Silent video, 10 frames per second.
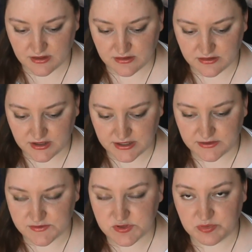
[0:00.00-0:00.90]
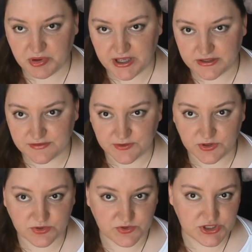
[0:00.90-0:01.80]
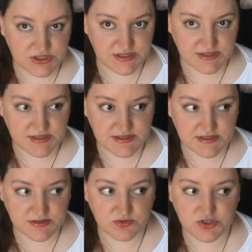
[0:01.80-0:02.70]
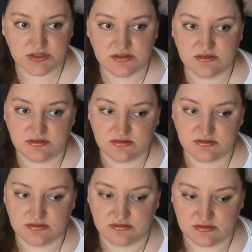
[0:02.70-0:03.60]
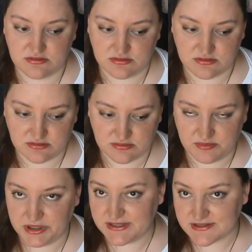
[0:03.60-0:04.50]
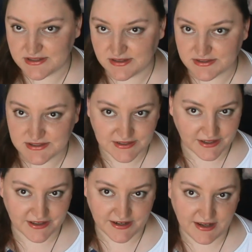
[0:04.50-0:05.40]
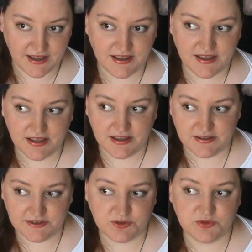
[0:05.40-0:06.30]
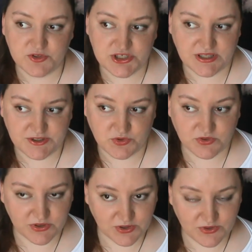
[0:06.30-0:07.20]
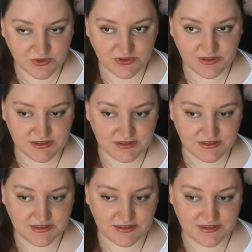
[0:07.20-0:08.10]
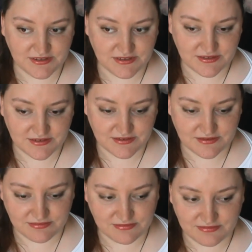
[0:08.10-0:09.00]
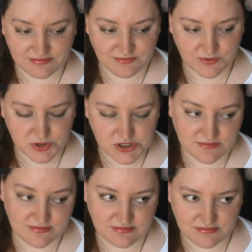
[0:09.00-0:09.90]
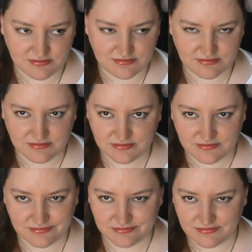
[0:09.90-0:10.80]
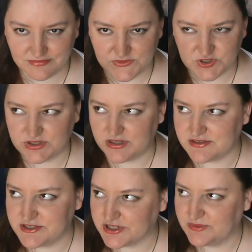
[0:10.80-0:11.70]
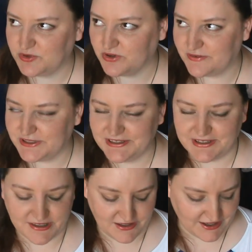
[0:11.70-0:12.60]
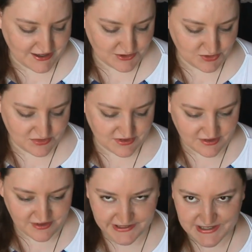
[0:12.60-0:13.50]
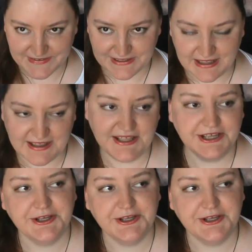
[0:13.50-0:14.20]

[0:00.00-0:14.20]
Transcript: э, Анна выступает в роли учительницы, учит э, принца, сына короля, и дает ему читать эту книгу, и, в общем, что-то слишком много воды я тут развела.